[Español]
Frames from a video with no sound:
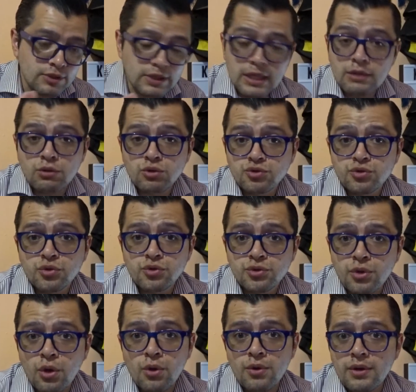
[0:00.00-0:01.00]
pues, el
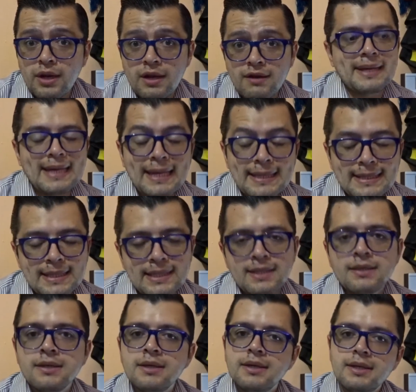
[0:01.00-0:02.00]
constructor,
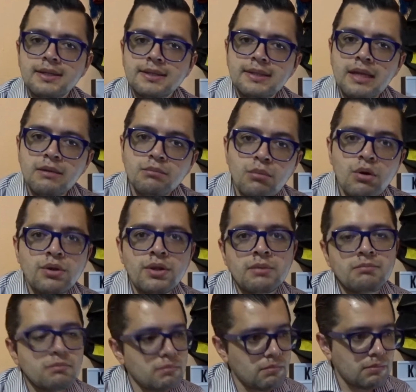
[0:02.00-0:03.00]
fabricante del
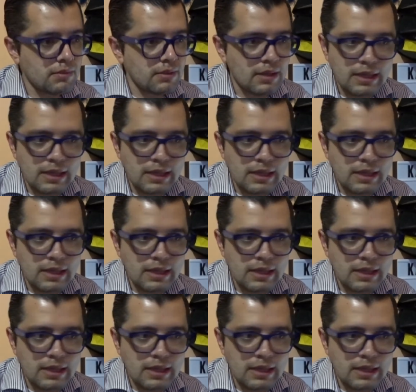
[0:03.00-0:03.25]
modem.